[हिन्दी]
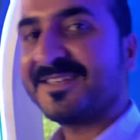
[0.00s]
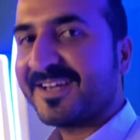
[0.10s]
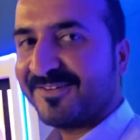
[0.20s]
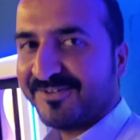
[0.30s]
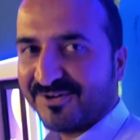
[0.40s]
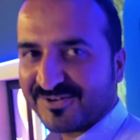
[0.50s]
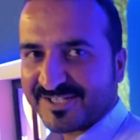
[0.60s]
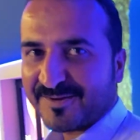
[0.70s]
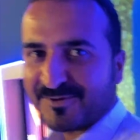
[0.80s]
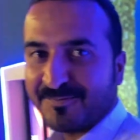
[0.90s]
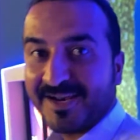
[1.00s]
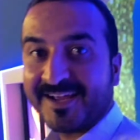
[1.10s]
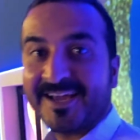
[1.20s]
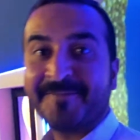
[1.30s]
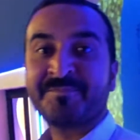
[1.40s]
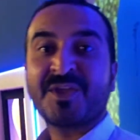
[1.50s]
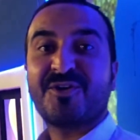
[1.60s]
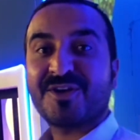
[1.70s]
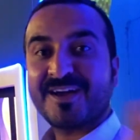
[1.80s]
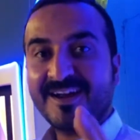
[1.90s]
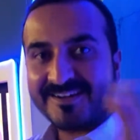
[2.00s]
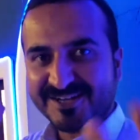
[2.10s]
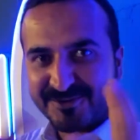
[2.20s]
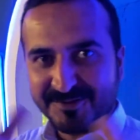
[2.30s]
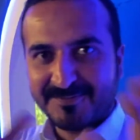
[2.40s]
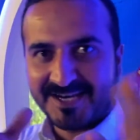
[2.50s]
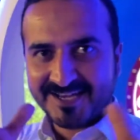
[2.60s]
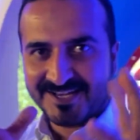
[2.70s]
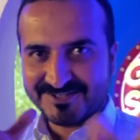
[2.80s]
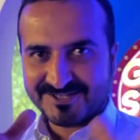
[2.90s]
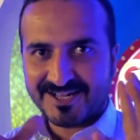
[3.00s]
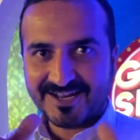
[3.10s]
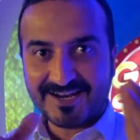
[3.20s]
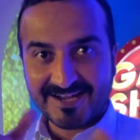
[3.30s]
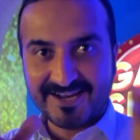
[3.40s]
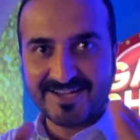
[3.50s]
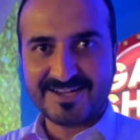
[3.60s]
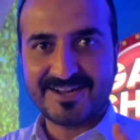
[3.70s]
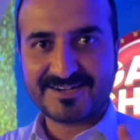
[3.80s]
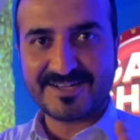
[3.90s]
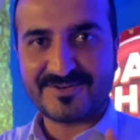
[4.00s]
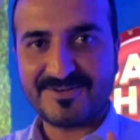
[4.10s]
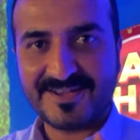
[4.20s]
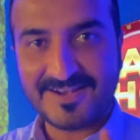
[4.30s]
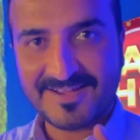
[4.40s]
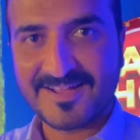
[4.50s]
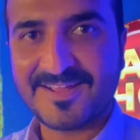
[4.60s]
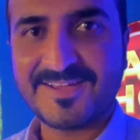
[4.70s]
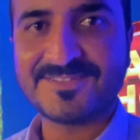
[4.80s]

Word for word: मजे के व्लॉग आपको मिलेंगे और करेक्टरों में मिलेंगे इंशाल्लाह अलग अलग करेक्टर होंगे अलग अलग